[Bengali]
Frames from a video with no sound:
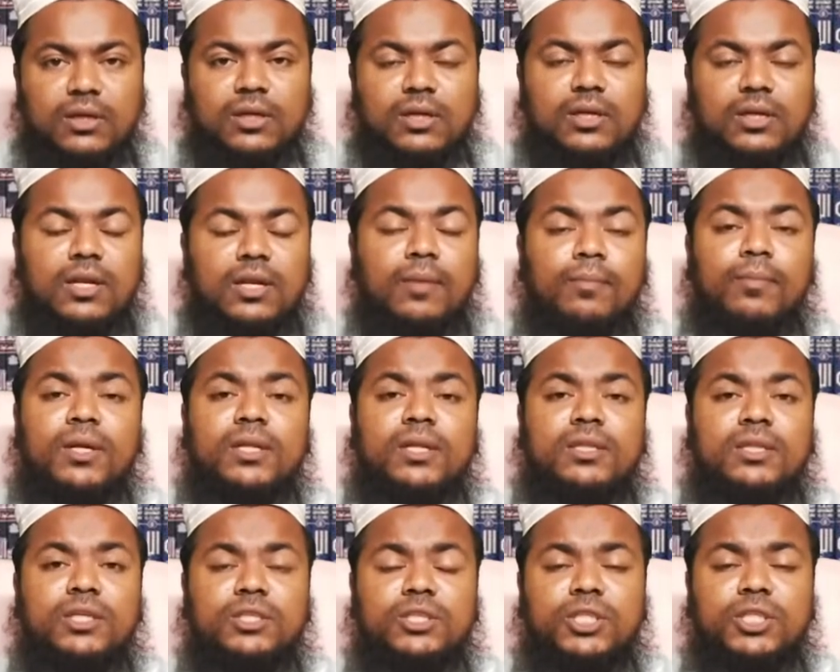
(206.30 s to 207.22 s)
নাম্বার
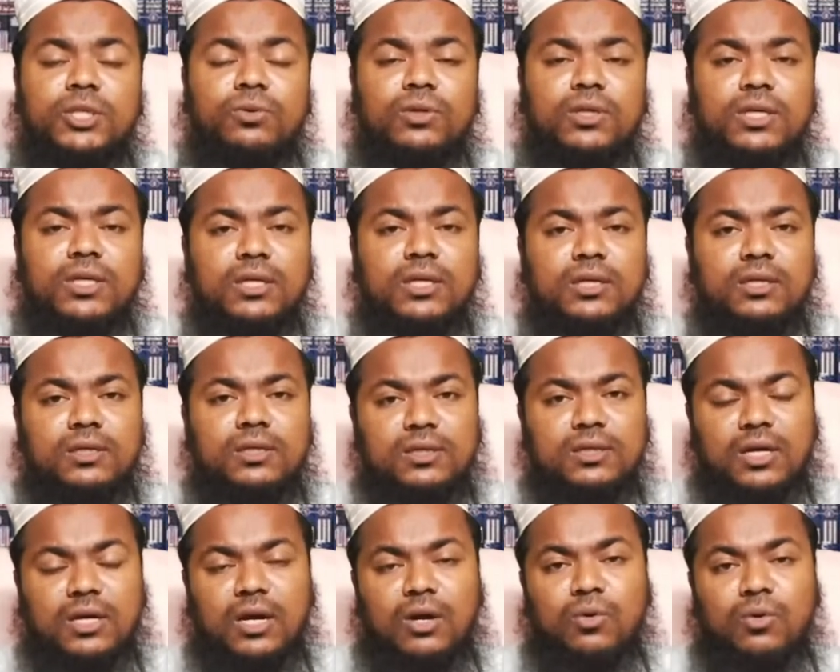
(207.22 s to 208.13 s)
তিন ছিল কি
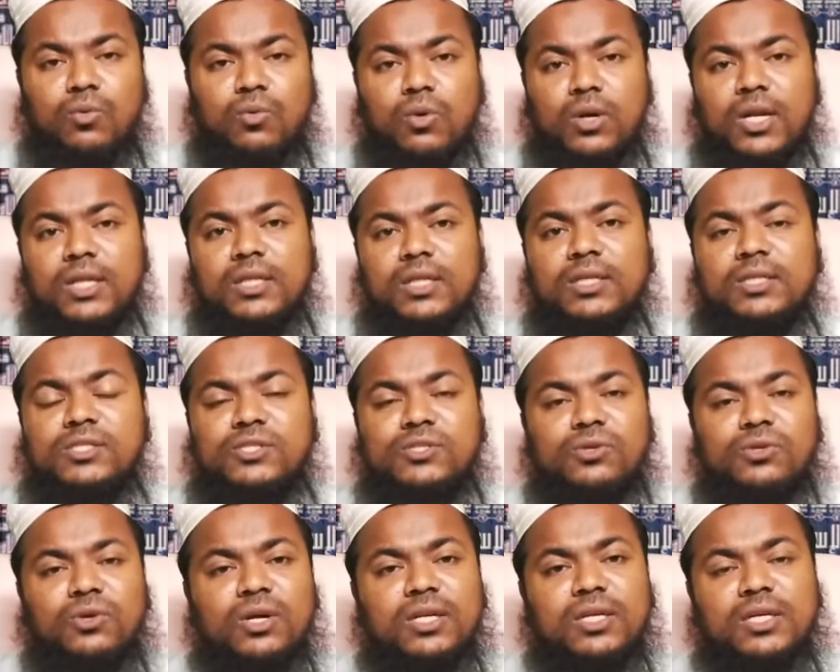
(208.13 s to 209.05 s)
আউ ওয়ালাদিন
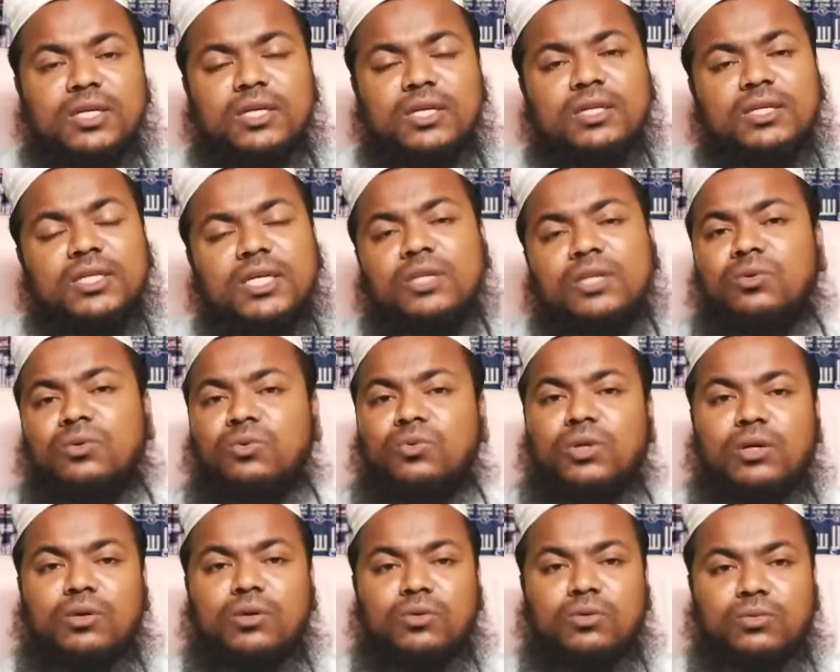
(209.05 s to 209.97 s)
সালেহিন ইয়াদ
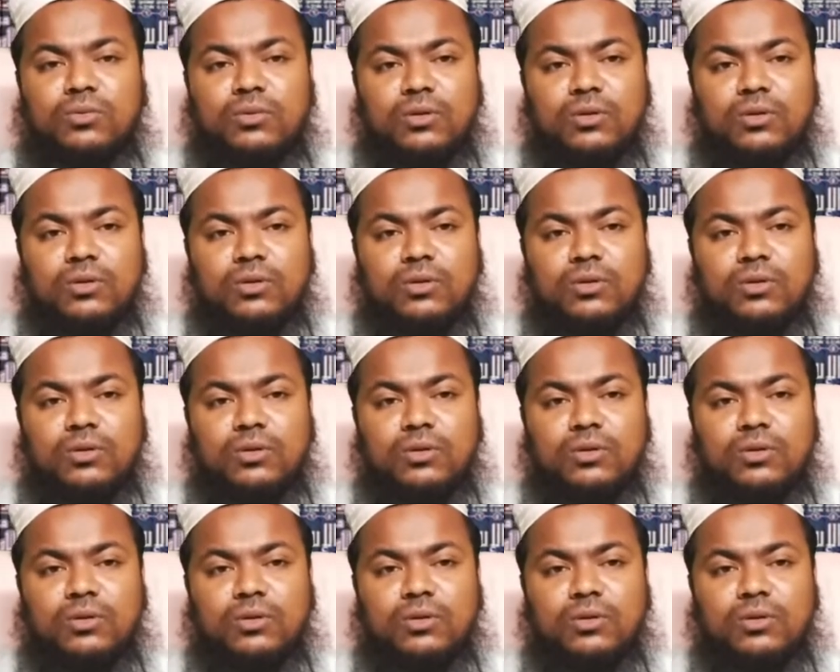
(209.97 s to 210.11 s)
আউলাহ